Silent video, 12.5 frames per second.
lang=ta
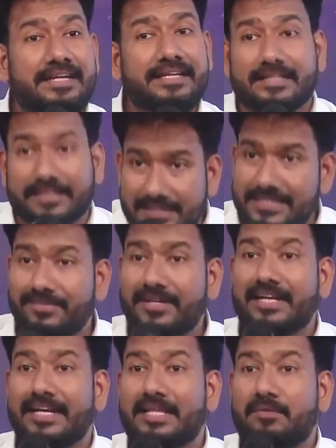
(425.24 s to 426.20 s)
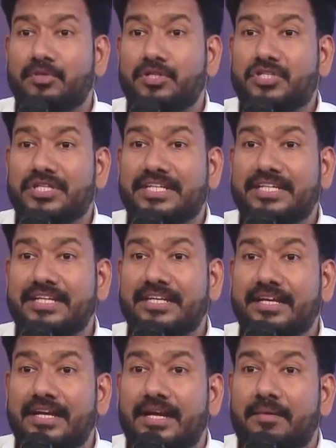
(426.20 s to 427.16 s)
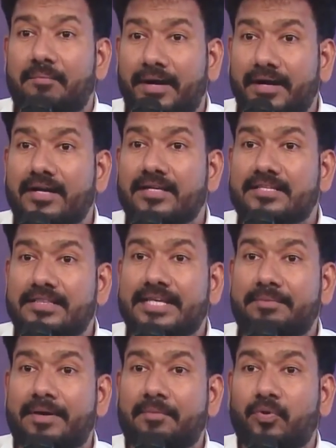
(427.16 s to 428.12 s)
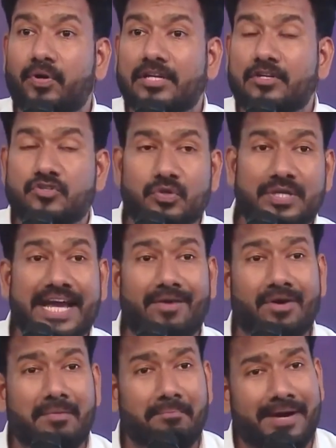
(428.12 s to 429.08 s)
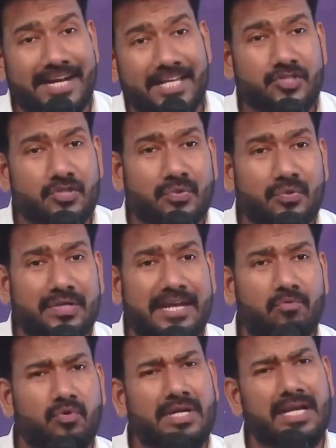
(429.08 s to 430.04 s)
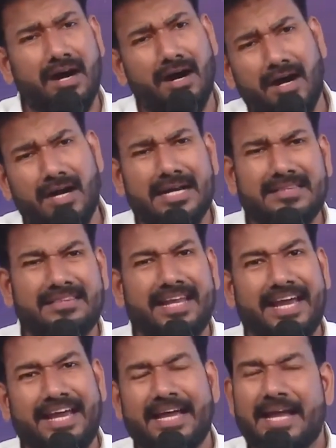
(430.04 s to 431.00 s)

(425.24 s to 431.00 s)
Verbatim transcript: நீ கிறிஸ்தவர்கள் அதை பிடிச்சிக்கிட்டு பணாச தீமை போலன்னு சொல்லி அவங்க மனசுக்குள்ள உள்ள ஆழத்துல